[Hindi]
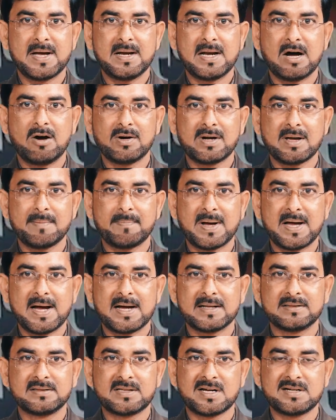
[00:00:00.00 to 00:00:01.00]
महिलाओं के
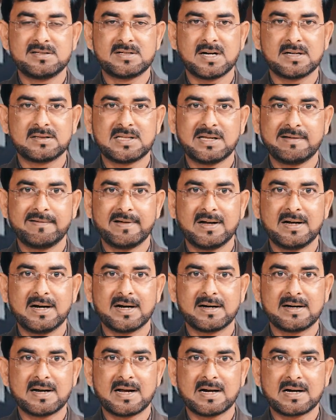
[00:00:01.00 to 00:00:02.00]
बयान दर्ज करते हुए
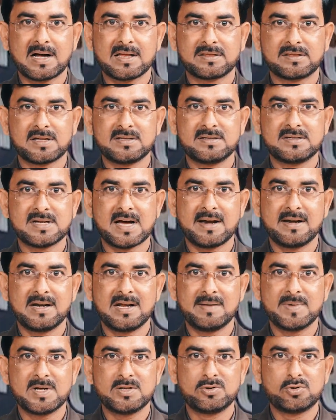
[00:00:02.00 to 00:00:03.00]
घटना का सच
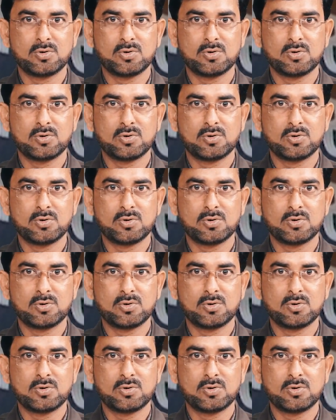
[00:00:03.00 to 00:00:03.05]
जानने में